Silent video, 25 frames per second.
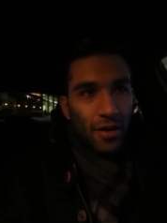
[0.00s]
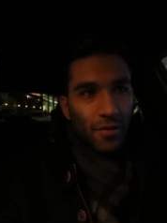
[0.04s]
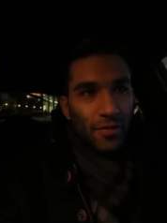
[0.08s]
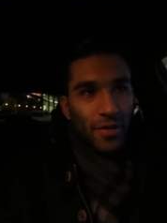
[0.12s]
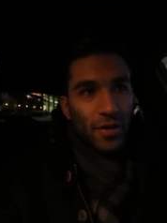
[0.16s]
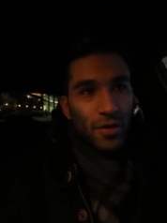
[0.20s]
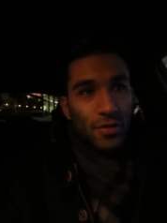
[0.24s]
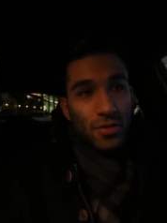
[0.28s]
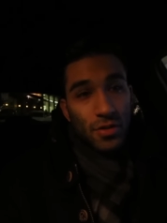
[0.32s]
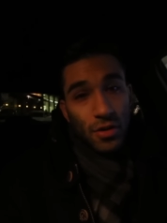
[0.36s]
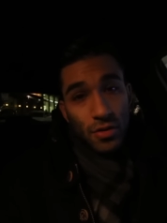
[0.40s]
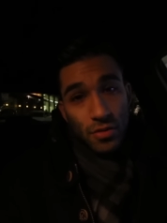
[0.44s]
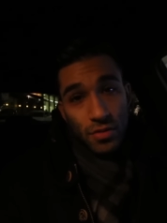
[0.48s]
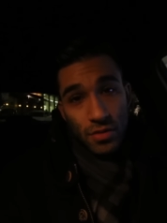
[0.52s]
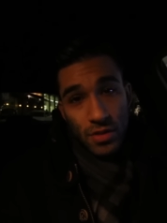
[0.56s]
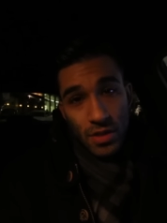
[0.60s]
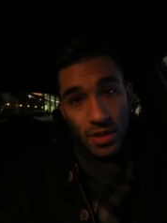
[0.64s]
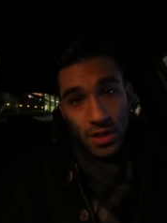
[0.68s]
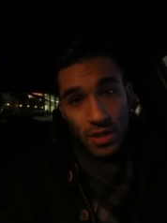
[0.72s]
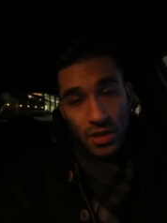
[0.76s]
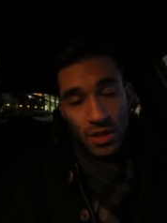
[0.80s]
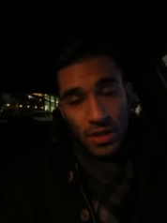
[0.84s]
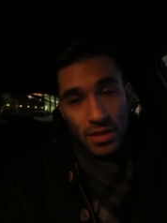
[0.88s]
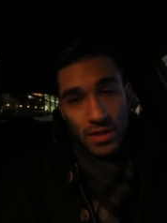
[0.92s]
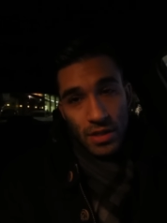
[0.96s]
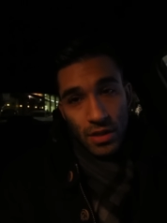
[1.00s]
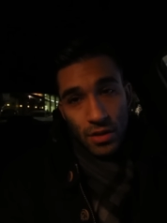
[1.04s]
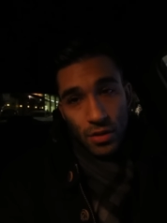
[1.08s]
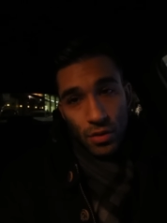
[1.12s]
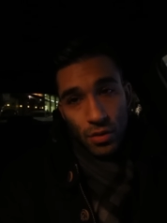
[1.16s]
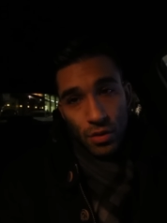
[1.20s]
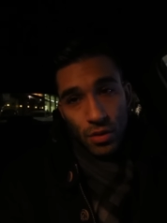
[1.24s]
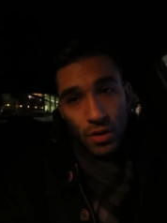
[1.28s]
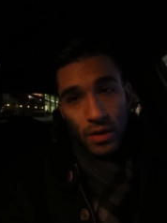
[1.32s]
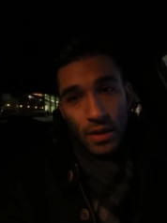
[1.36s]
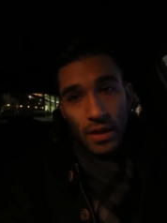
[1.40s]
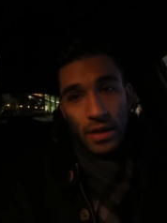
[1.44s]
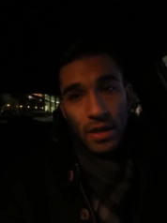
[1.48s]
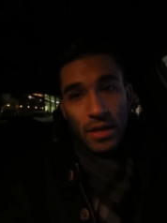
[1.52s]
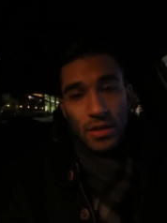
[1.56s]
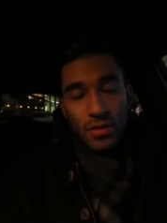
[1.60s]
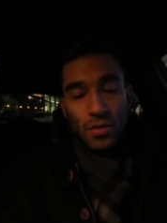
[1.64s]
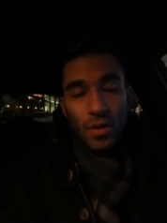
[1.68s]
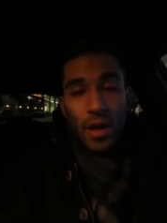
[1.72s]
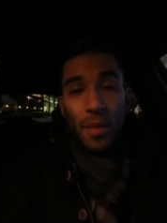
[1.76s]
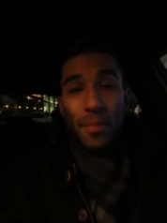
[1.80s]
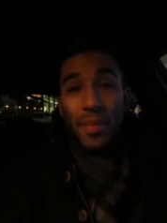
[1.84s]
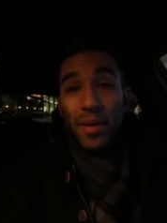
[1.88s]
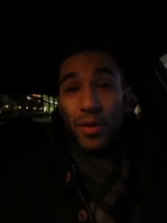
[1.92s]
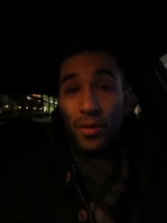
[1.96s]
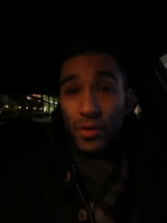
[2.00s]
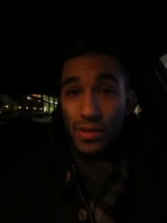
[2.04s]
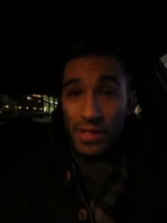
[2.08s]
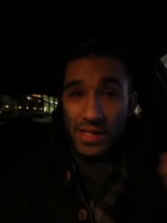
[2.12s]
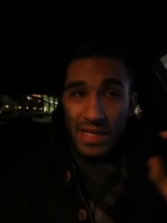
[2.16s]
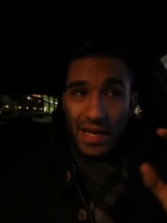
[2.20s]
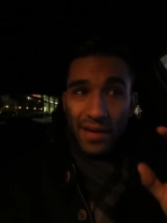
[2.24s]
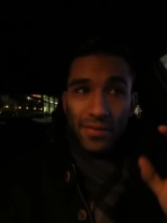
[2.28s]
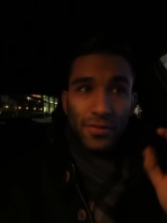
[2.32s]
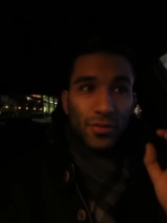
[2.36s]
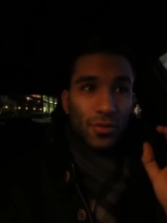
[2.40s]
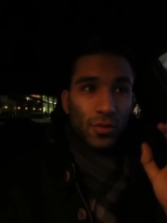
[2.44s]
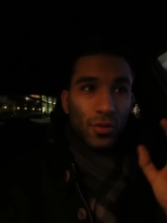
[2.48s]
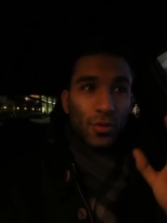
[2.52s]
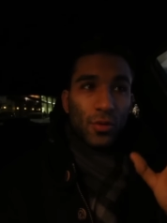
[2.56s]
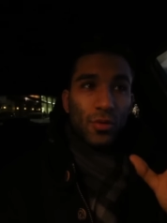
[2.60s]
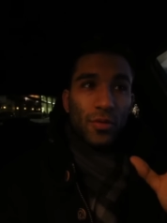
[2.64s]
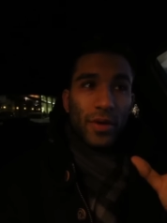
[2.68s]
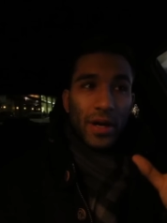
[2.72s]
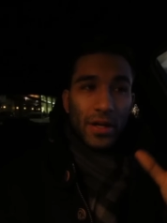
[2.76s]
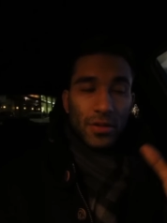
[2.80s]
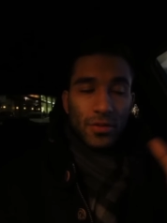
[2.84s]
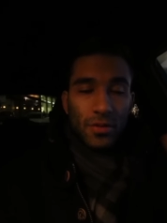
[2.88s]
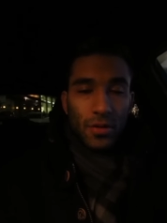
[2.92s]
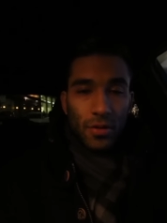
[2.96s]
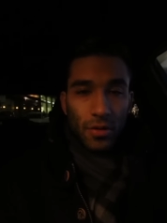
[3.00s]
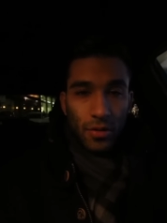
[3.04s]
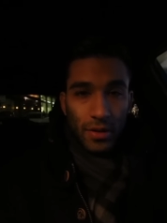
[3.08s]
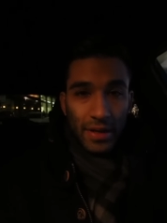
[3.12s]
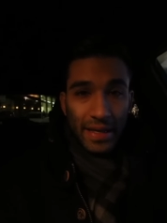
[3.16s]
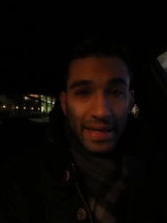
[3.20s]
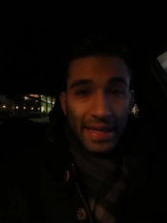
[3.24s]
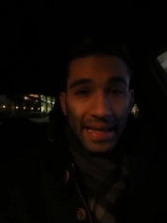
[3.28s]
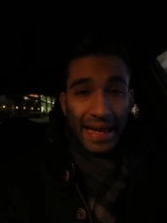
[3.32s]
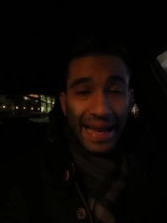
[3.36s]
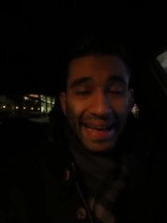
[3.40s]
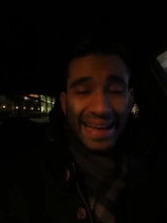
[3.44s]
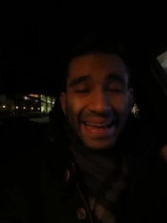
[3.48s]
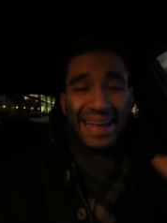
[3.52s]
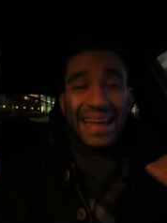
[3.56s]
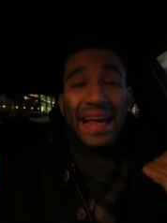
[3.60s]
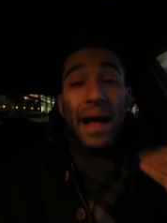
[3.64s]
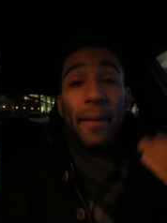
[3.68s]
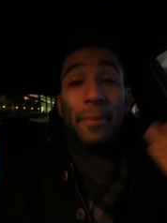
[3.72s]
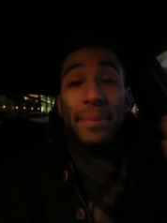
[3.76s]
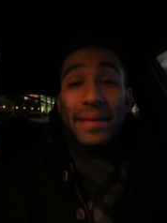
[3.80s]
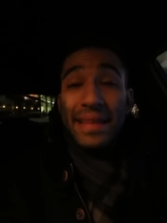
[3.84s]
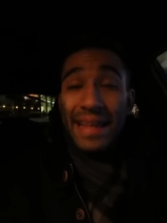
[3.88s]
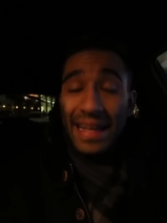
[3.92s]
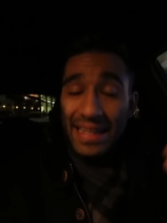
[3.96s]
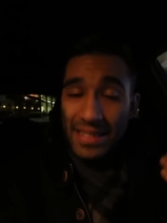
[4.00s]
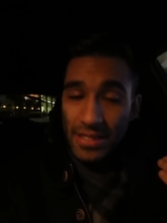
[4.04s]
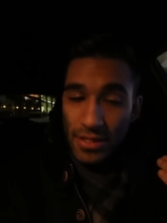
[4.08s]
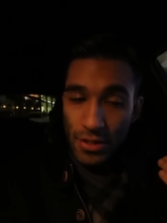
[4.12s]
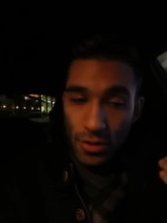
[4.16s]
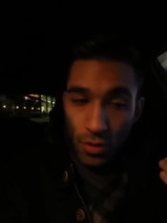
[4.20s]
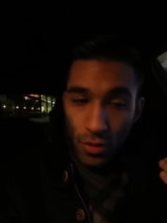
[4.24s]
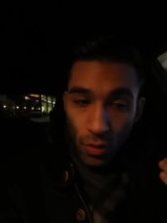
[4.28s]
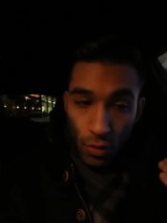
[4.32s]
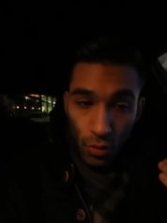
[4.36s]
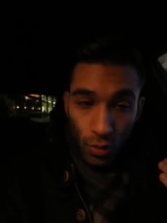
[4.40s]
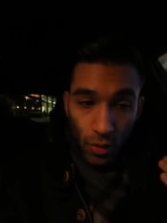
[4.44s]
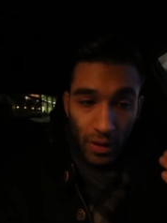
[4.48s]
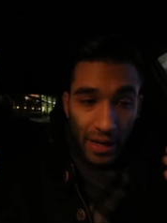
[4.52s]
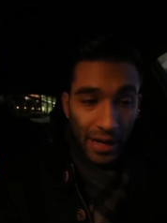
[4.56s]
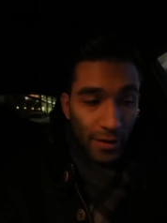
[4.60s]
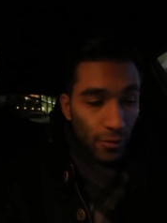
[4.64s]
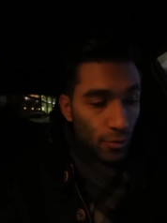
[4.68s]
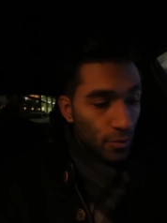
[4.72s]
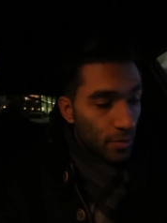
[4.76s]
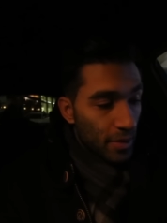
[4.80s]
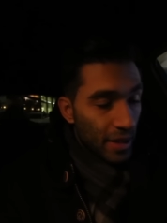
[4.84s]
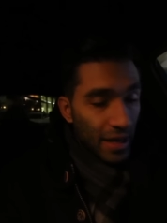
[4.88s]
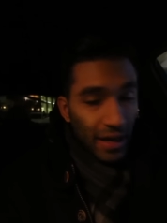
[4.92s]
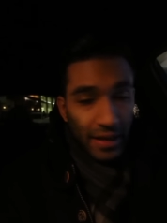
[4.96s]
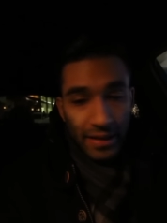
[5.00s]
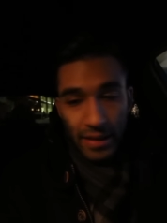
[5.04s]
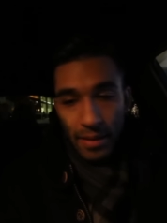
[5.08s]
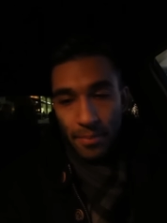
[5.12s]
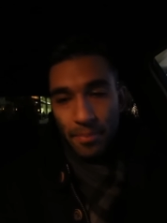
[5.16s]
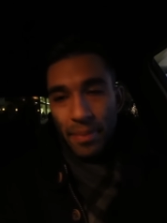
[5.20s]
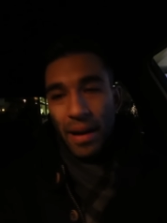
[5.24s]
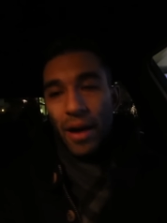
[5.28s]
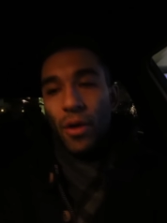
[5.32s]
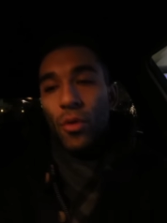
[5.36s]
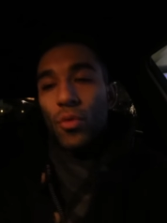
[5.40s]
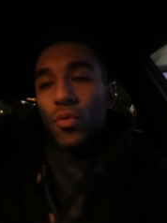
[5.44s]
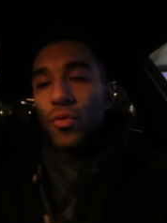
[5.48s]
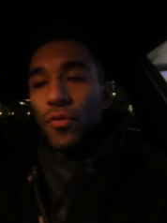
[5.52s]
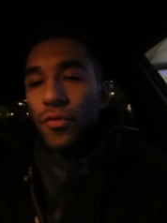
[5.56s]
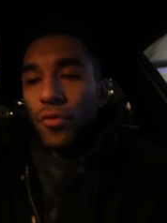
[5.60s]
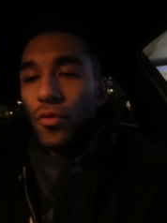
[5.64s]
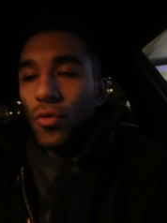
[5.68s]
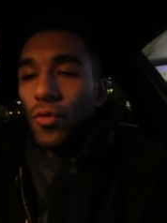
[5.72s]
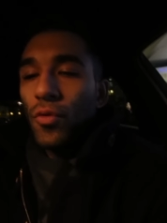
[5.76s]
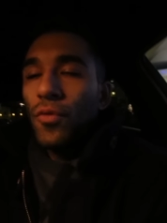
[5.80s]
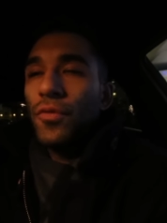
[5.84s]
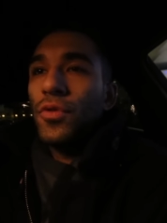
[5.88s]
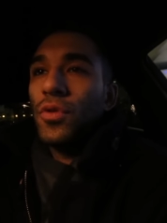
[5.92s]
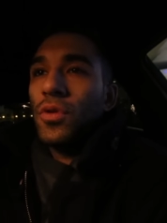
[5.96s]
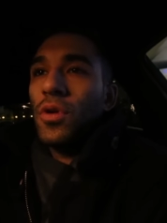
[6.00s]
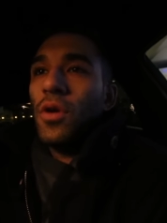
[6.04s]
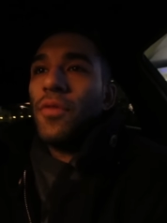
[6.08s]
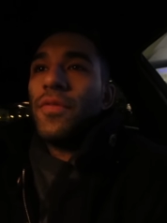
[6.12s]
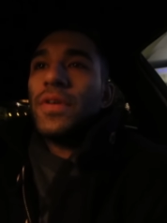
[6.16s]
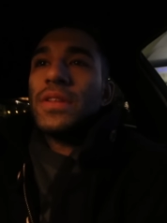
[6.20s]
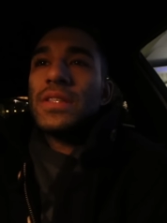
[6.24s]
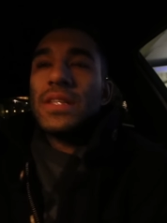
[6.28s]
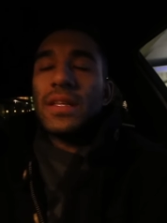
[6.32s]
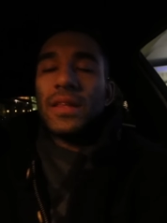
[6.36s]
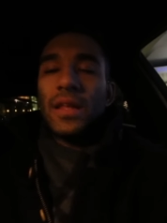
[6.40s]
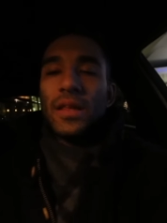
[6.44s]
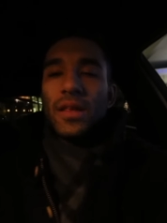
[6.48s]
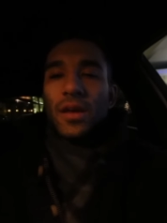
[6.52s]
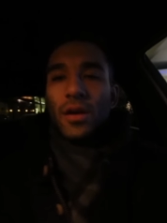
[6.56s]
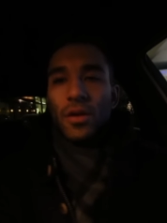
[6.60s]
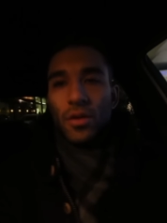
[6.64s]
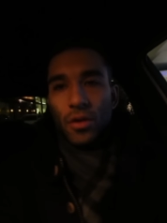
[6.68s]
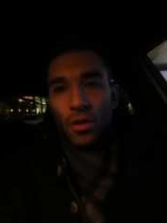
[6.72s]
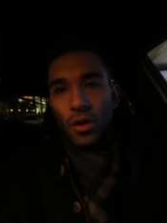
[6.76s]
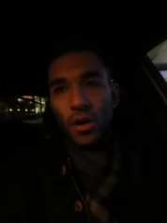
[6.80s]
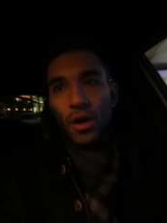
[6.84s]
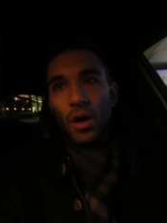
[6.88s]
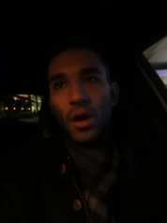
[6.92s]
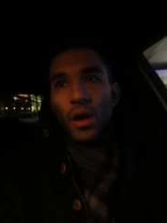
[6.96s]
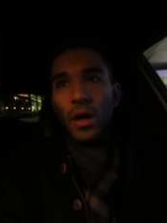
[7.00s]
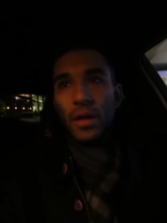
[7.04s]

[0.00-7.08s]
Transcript: En fait le seul souci que j'ai c'est que ce qu'on appelle le diaph, donc l'ouverture, la captation de la lumière n'est pas ouf ouf. Donc en fait c'est à dire que